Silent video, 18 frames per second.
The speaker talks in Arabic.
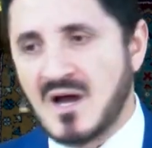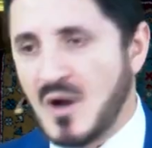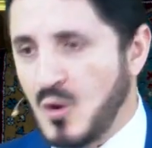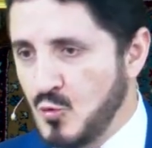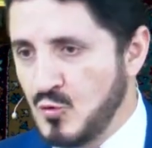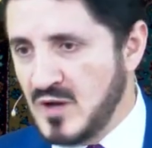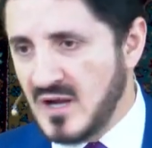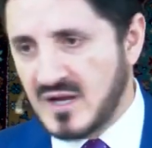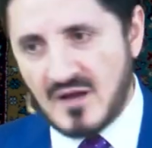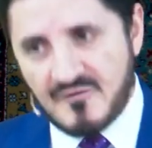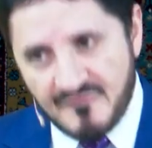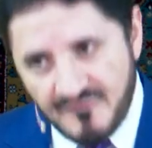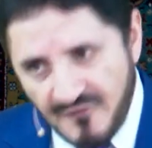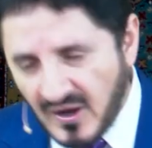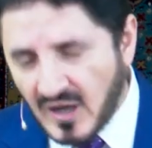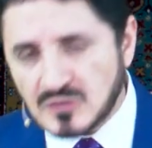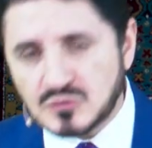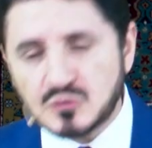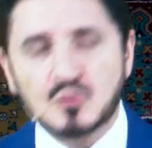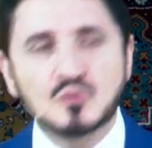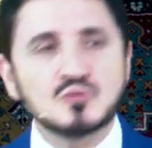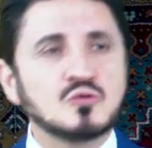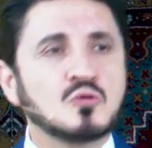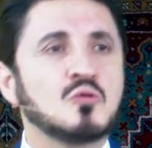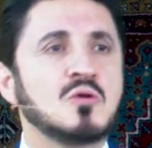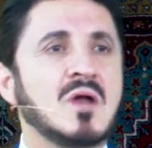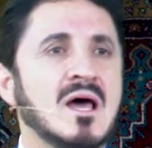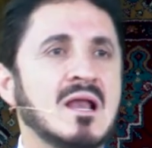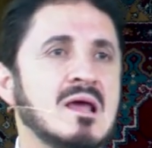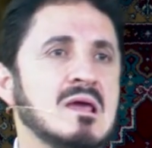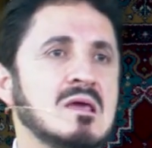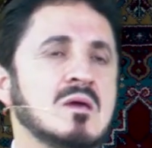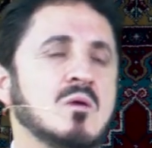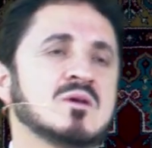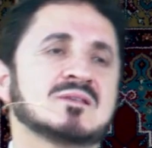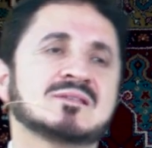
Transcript: أقول لك فقط أدخل على إيه؟